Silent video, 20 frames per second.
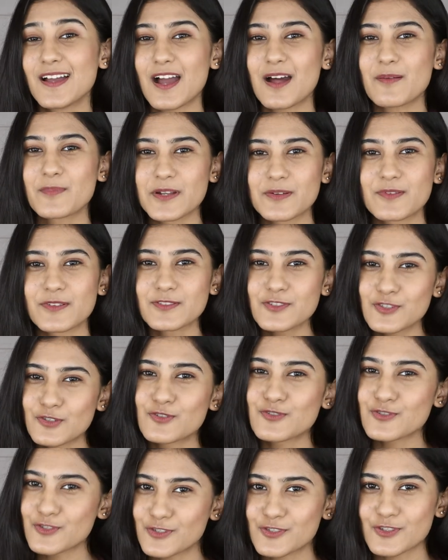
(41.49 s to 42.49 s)
அப்படின்னு வந்து
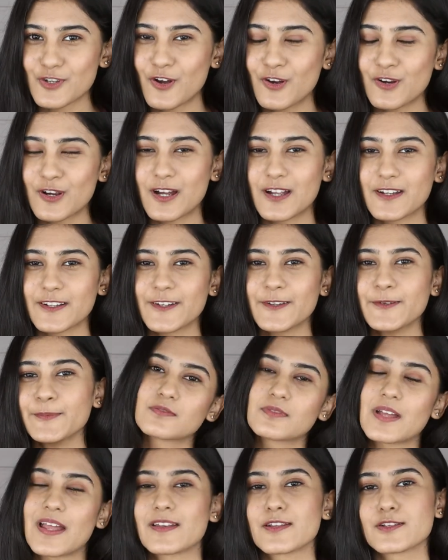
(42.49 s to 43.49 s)
கொஞ்சம் ஷாக் ஆனேன்
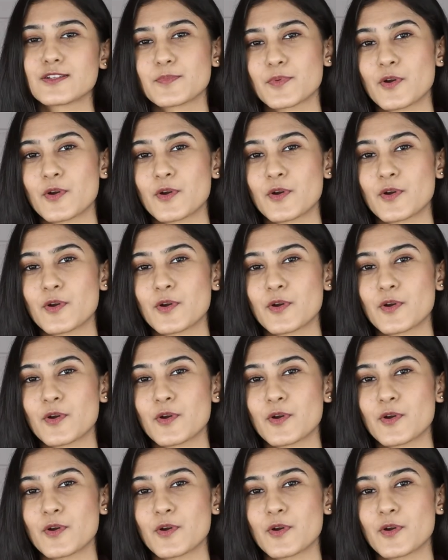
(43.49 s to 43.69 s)
அண்ட் இந்த